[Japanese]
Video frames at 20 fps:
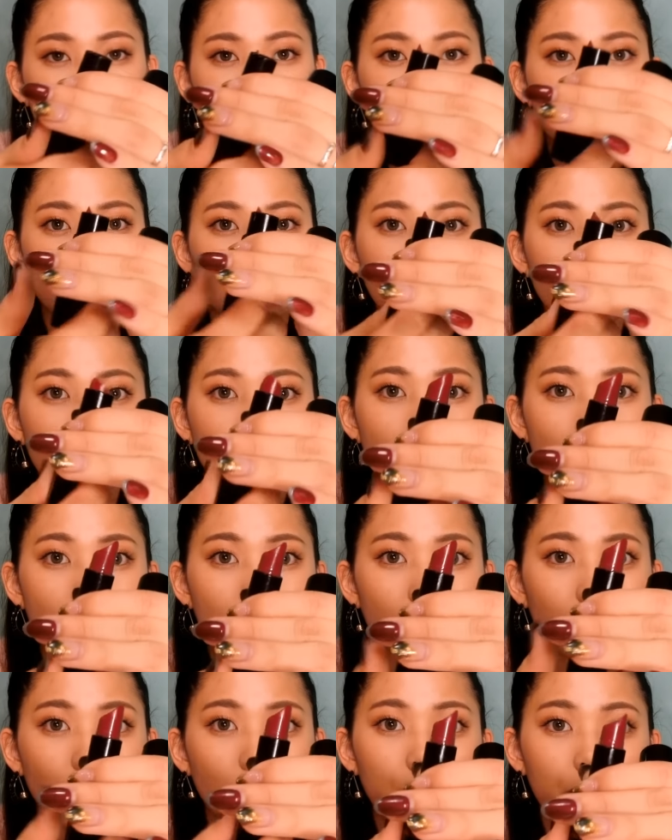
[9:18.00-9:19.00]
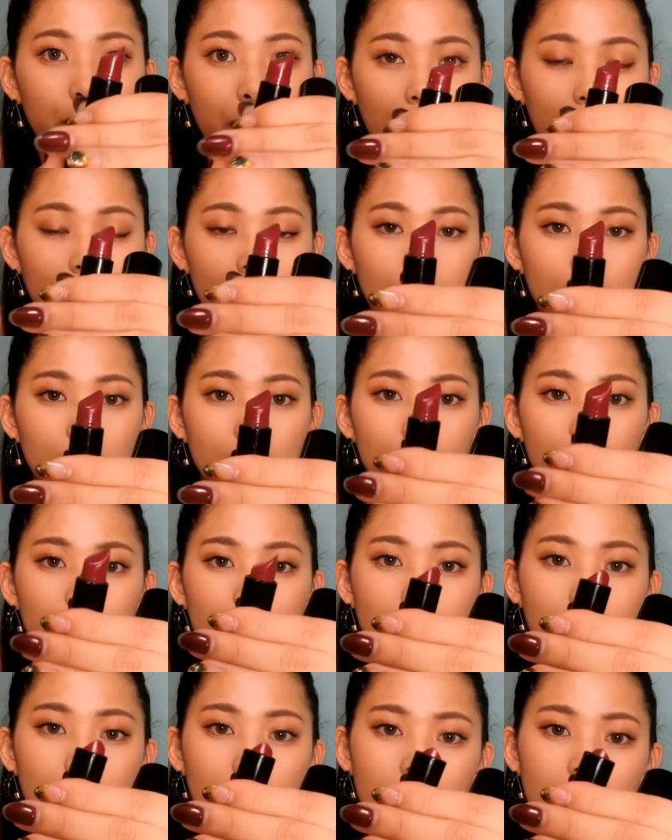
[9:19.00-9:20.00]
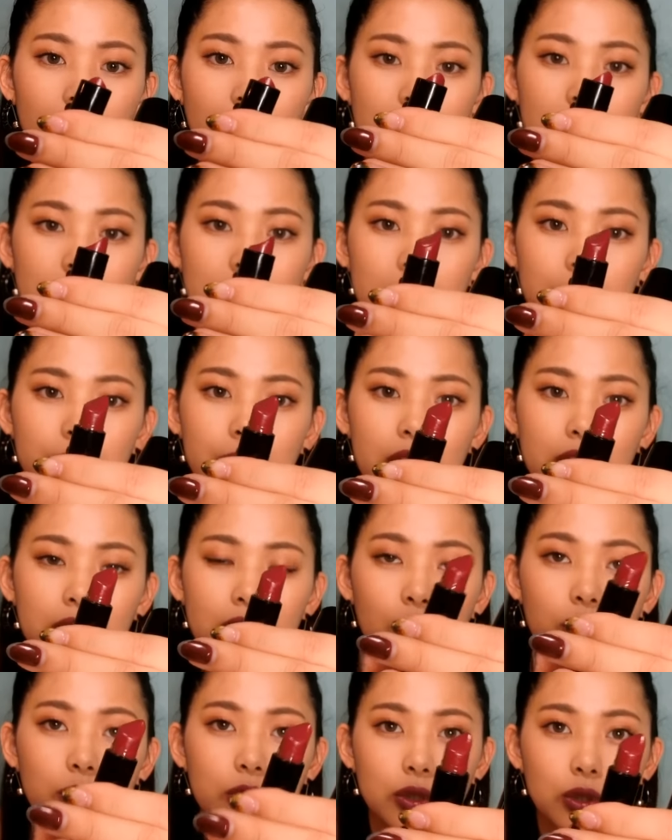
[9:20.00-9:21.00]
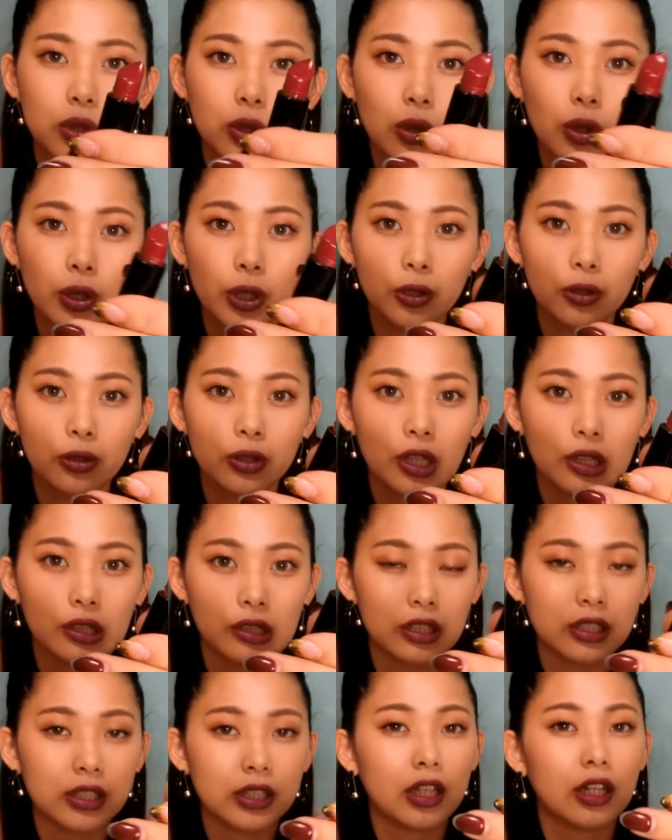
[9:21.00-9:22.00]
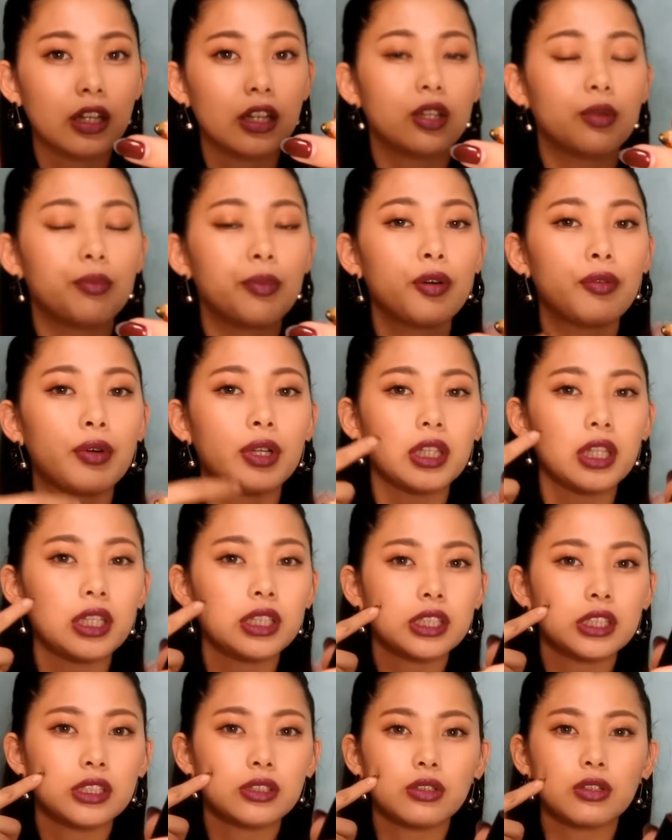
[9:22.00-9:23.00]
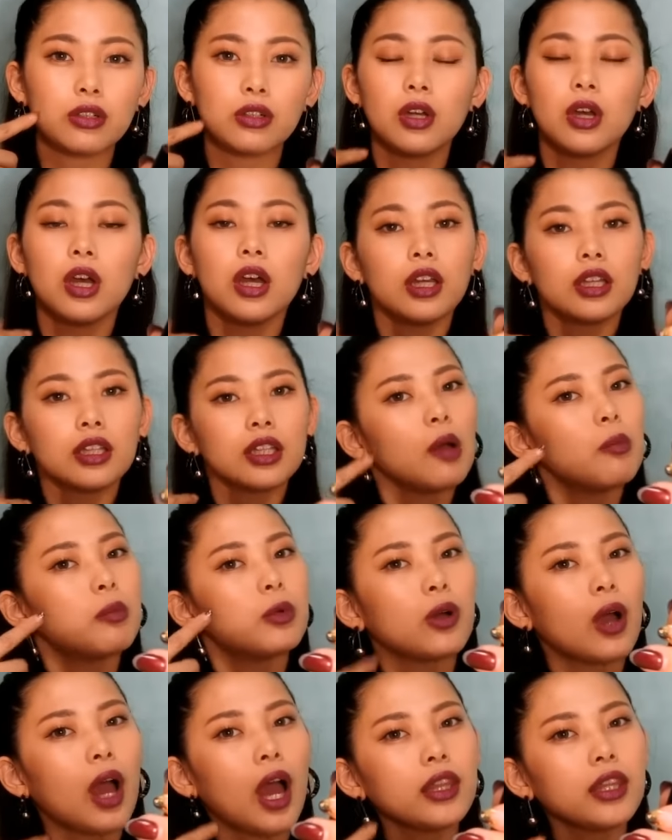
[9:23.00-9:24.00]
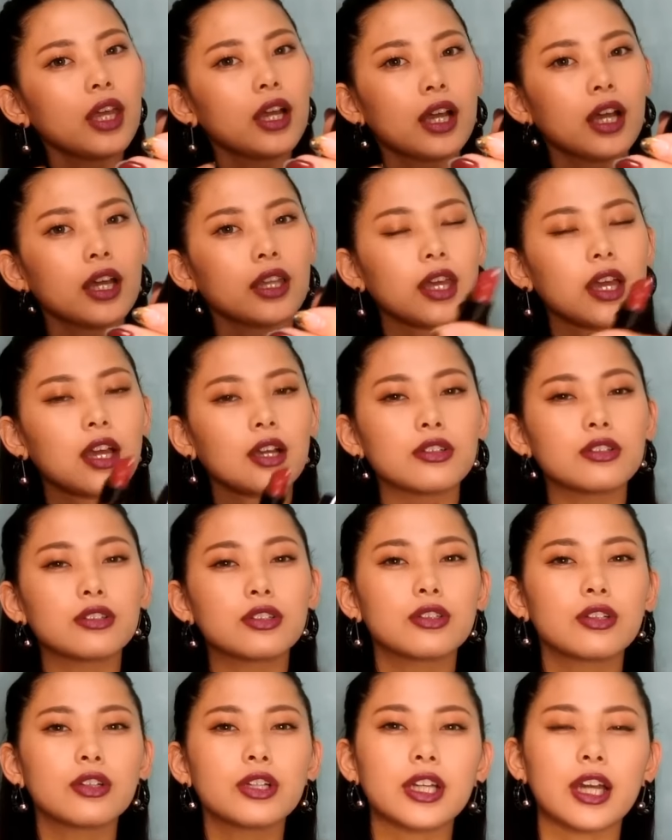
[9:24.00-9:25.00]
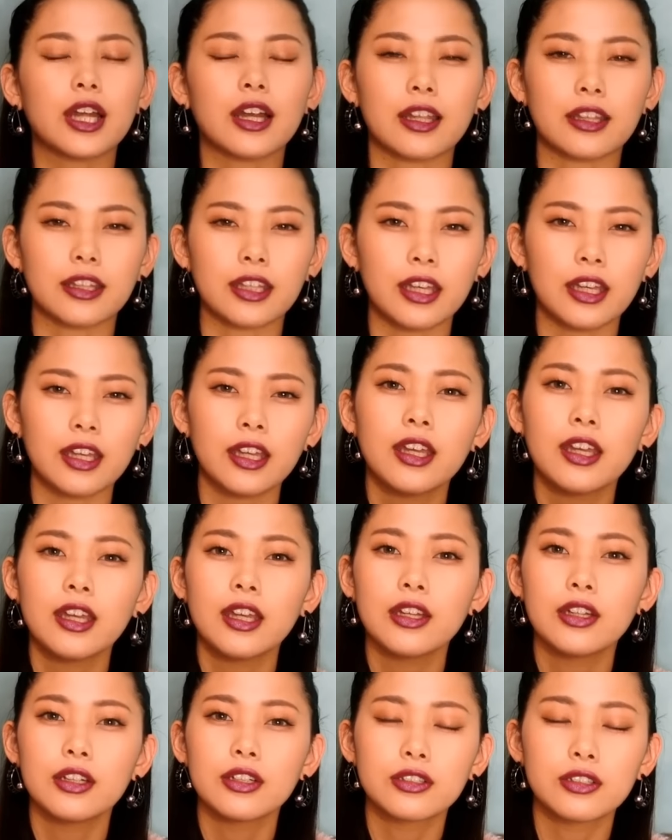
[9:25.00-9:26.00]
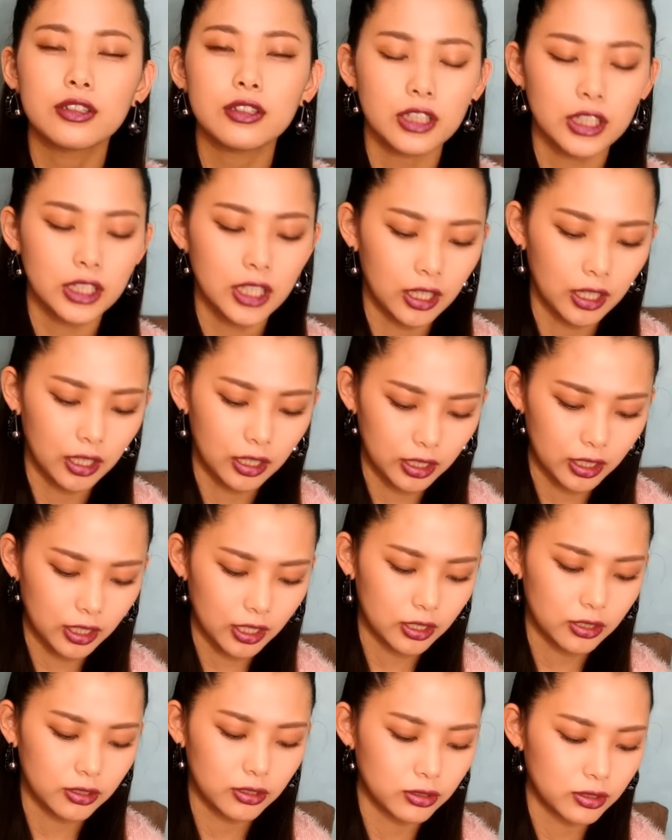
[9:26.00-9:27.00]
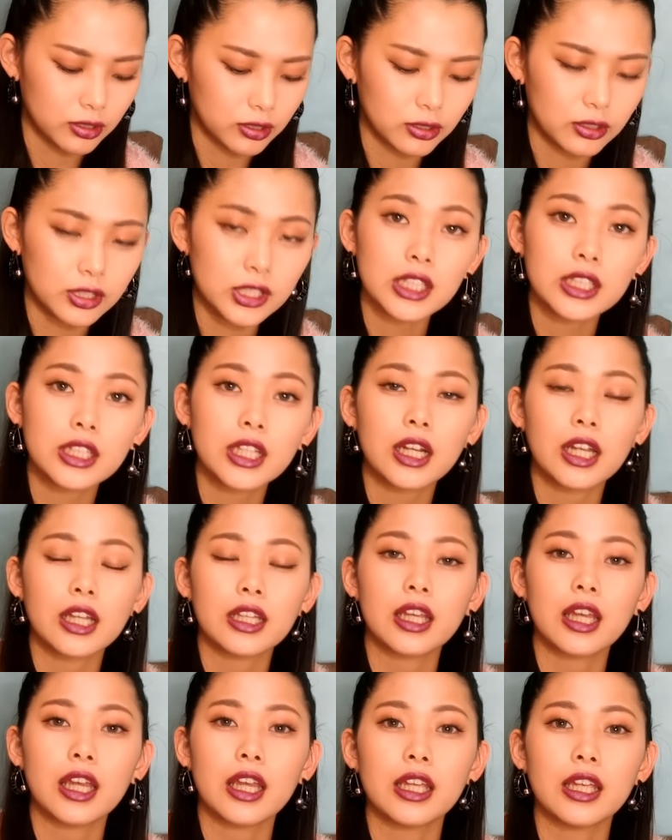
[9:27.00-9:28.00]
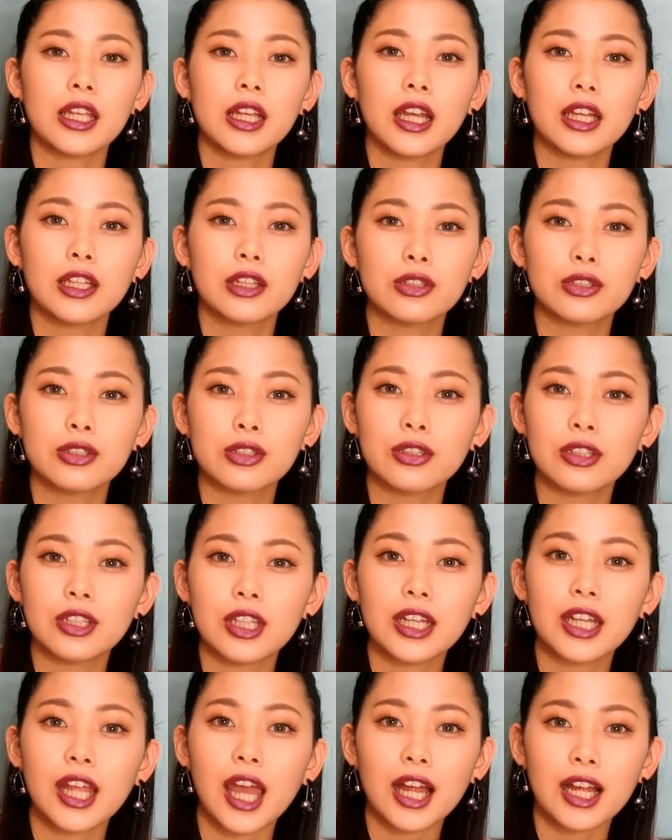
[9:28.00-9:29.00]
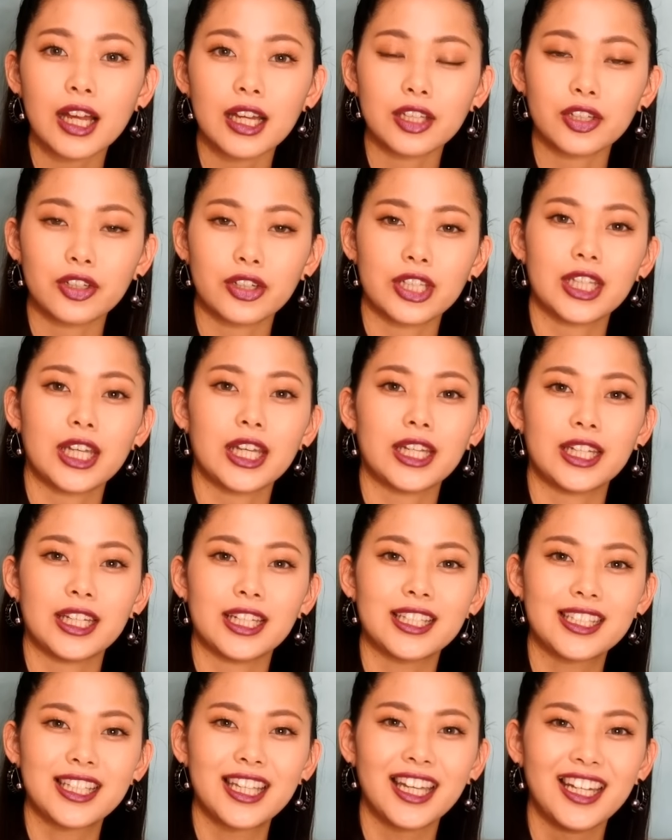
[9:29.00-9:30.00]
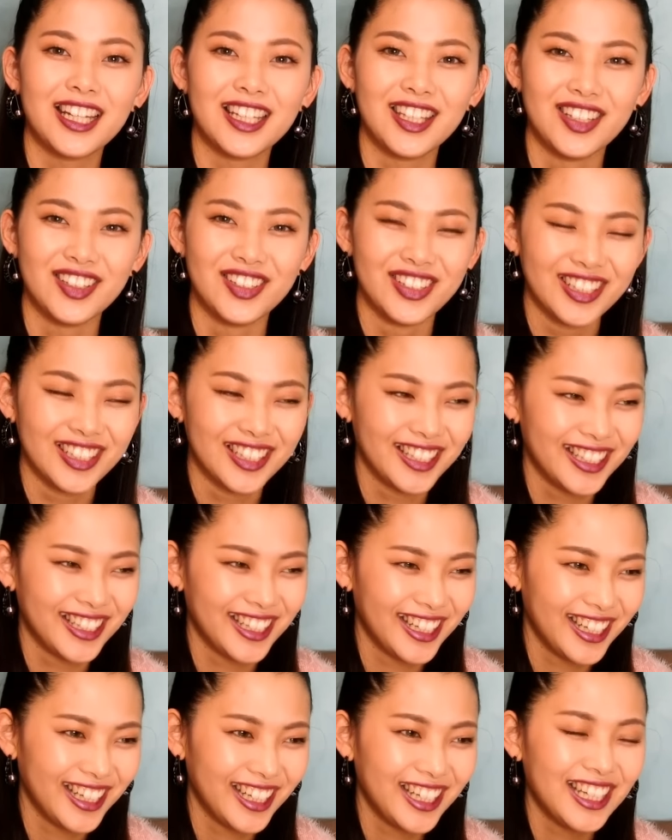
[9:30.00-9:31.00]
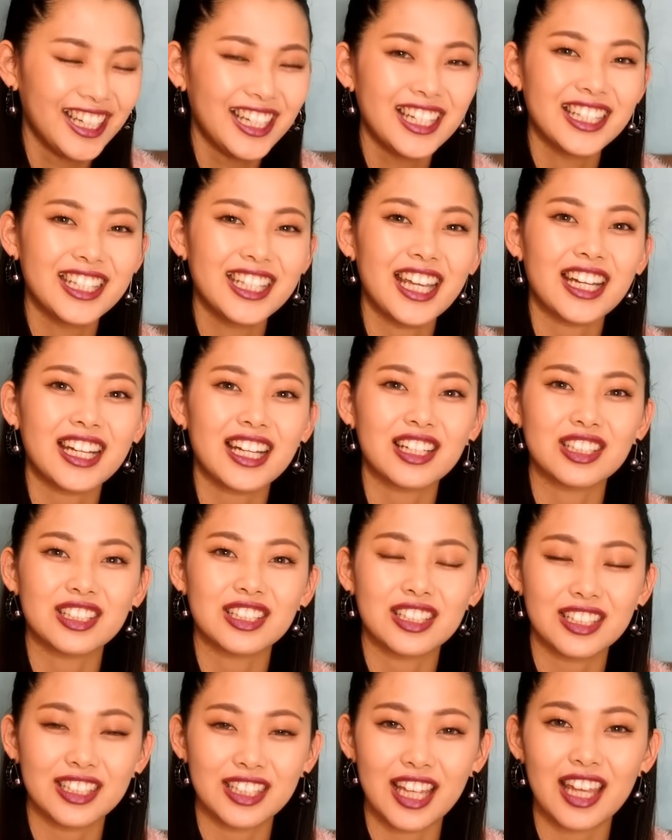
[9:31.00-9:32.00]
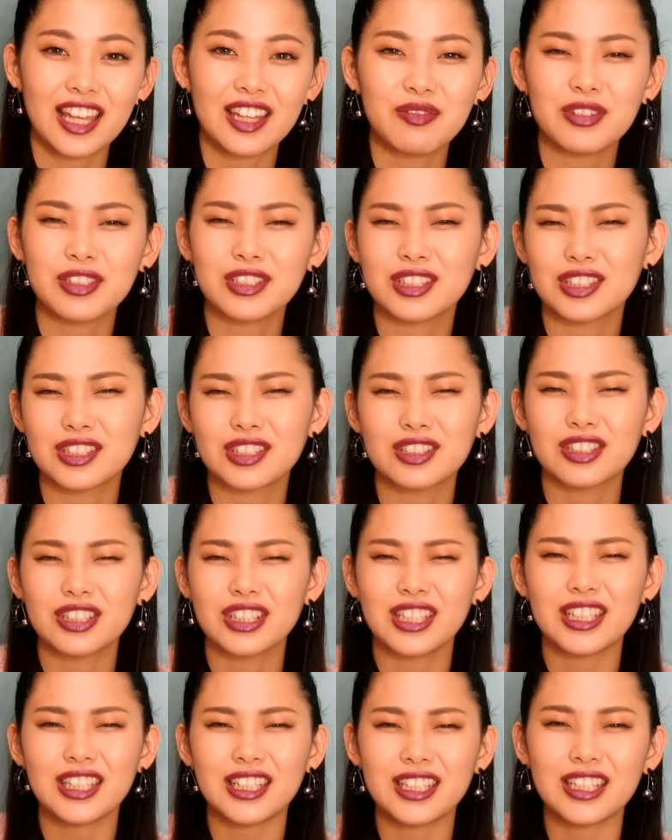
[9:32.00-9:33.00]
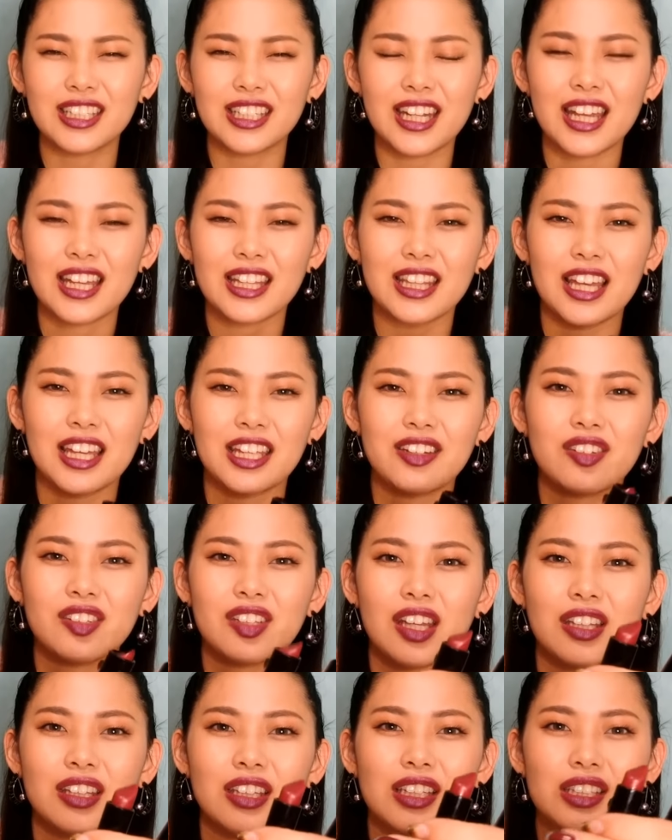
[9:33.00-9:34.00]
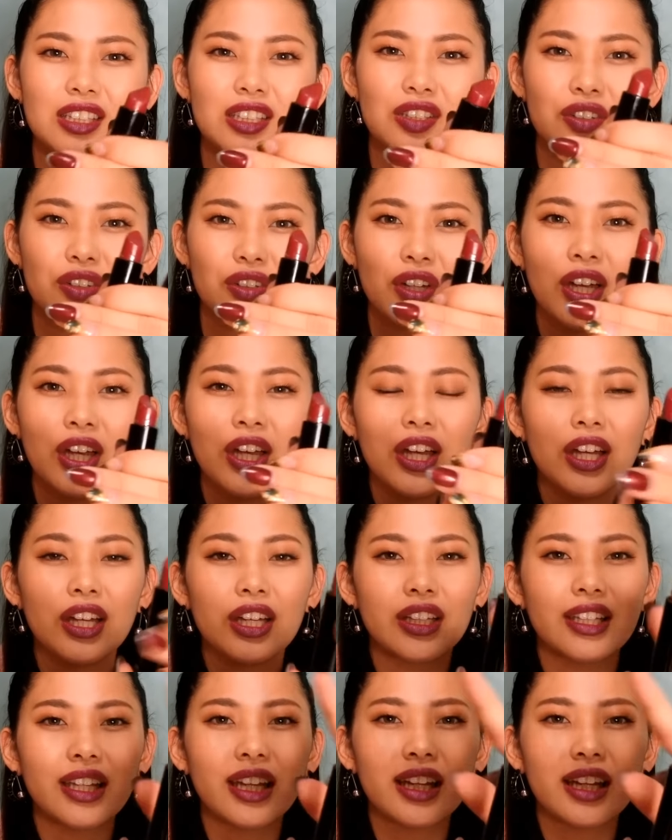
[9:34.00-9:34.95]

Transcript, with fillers: RD504 番これはね一番多分濃い色なんですけれども私の多分肌かな黒いからね黒いからねののせたらね意外とそんなに赤ではないんですけれどなんかねもうすごいいい綺麗な色なんですよで